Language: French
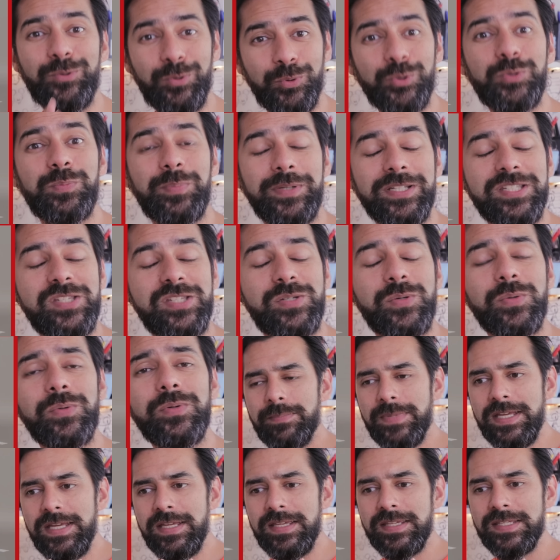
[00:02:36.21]
Grosse pression,
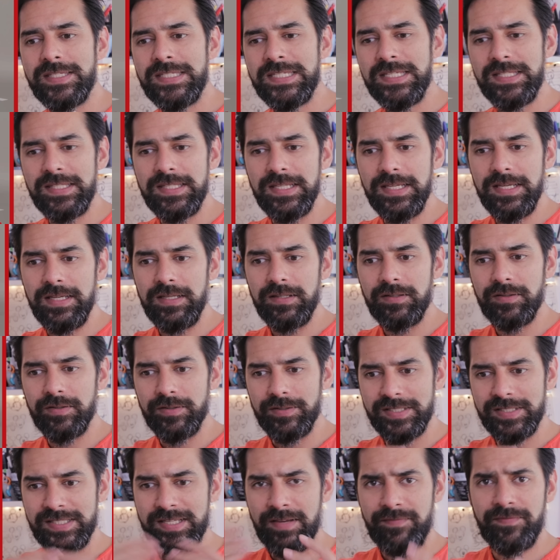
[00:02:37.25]
mais c'était
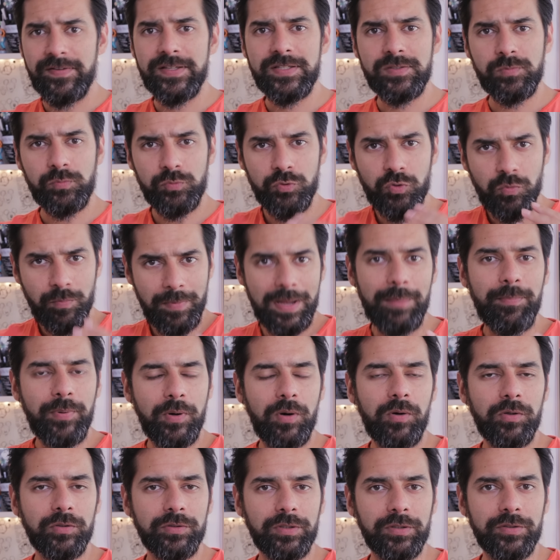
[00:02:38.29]
euh, sa façon de
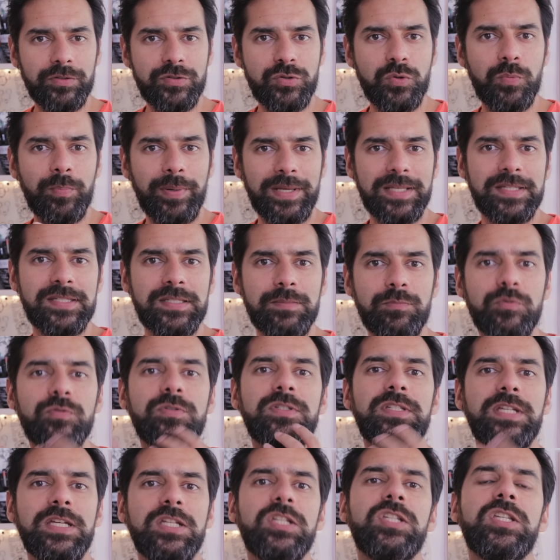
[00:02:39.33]
m'apprendre ce principe du
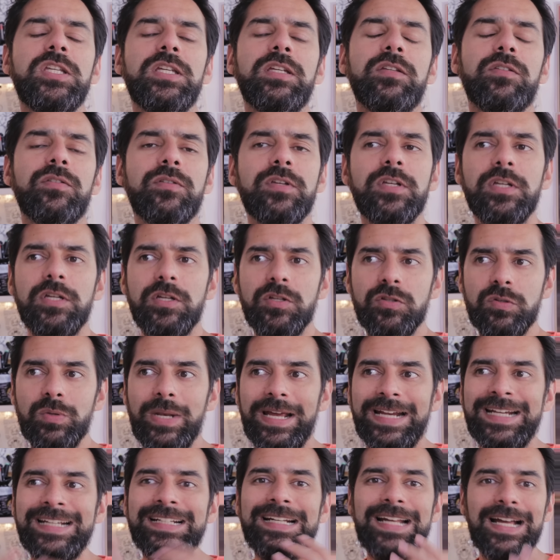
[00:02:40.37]
staging, de,
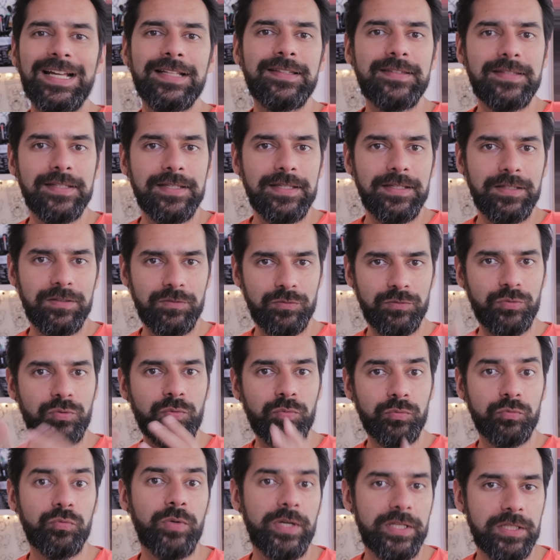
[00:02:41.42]
la clarté de ce
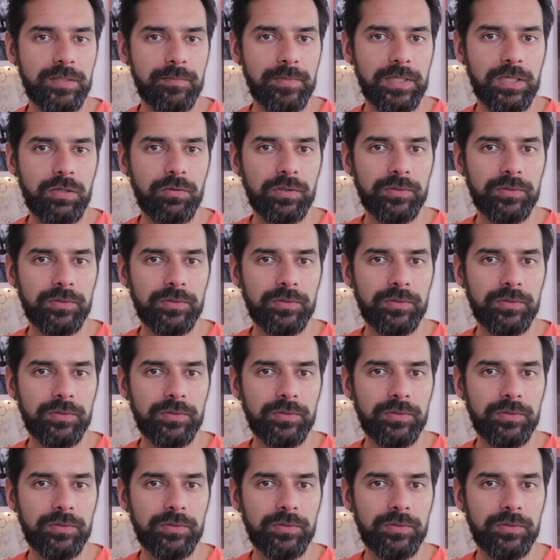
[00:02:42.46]
qu'on doit animer.